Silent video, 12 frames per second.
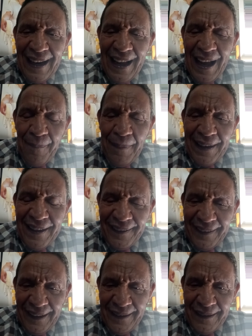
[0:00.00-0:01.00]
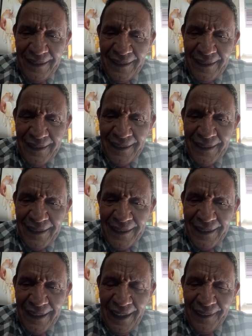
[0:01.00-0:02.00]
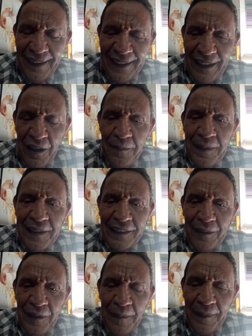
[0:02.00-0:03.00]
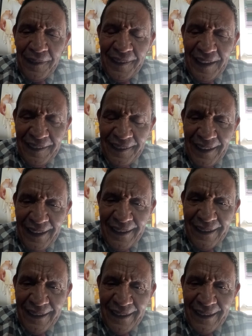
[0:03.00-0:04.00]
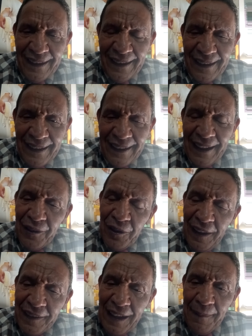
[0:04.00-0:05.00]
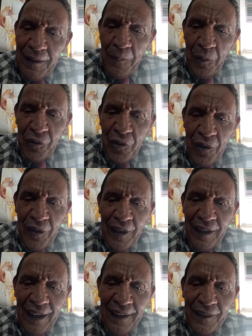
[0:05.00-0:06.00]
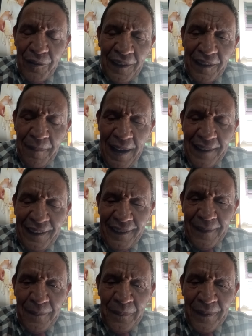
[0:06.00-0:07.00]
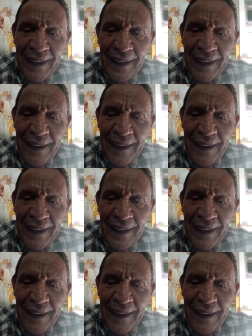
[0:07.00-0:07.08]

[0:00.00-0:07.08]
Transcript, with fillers: a Paliza al secretario administrativo de la presidencia, que estaba en la oposición hace unas semanas.